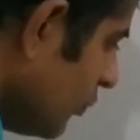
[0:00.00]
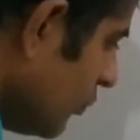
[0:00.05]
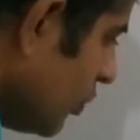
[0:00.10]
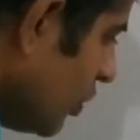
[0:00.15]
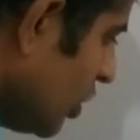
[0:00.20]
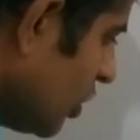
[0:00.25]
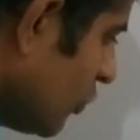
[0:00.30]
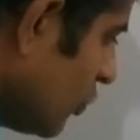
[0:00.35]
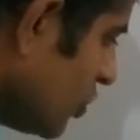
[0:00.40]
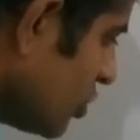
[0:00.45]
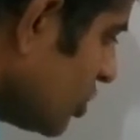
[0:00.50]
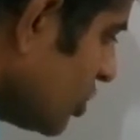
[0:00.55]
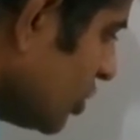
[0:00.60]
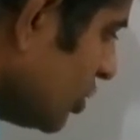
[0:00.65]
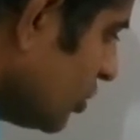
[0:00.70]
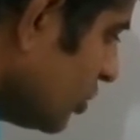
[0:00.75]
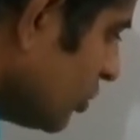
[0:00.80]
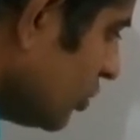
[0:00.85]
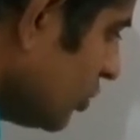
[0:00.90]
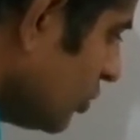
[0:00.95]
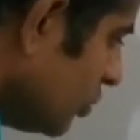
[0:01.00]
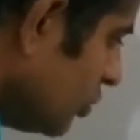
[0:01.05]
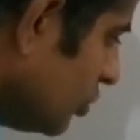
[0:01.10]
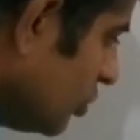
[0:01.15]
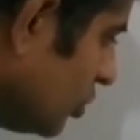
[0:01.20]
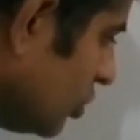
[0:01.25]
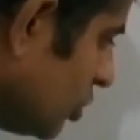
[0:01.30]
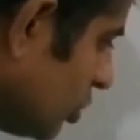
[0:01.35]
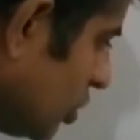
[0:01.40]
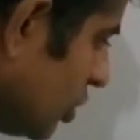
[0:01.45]
इक्वेशन
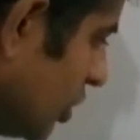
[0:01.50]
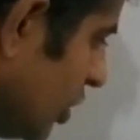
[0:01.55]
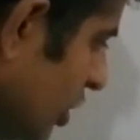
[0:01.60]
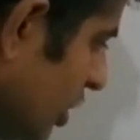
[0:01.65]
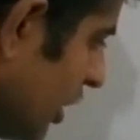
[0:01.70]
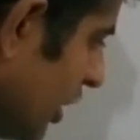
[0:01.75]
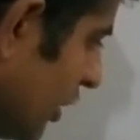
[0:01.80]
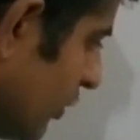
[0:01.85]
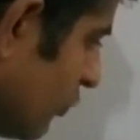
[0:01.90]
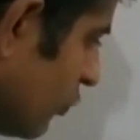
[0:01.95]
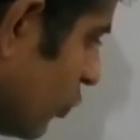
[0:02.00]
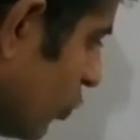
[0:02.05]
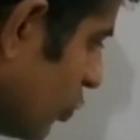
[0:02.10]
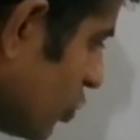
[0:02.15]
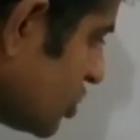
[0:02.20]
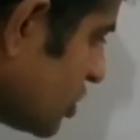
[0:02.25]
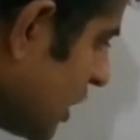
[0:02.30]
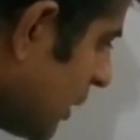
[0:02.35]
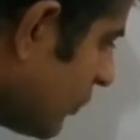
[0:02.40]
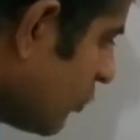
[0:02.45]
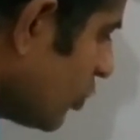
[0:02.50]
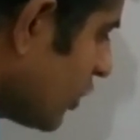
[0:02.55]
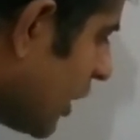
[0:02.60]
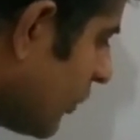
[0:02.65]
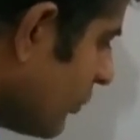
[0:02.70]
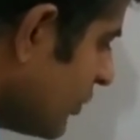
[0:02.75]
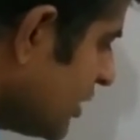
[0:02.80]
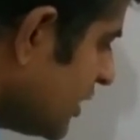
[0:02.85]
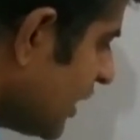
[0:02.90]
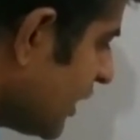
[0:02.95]
थ्री एंड फोर से आपको क्या
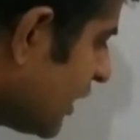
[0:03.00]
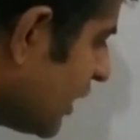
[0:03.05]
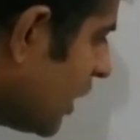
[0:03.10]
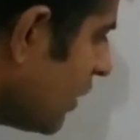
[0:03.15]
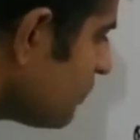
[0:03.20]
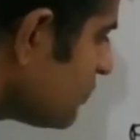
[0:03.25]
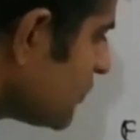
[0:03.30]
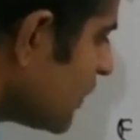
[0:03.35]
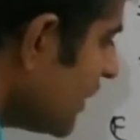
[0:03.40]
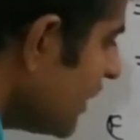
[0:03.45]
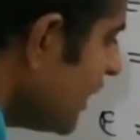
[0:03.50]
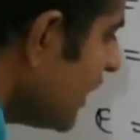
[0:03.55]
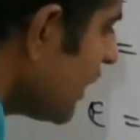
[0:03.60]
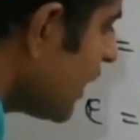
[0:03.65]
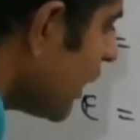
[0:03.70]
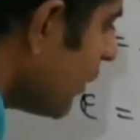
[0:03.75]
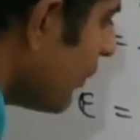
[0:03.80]
मिल जाएगा ए का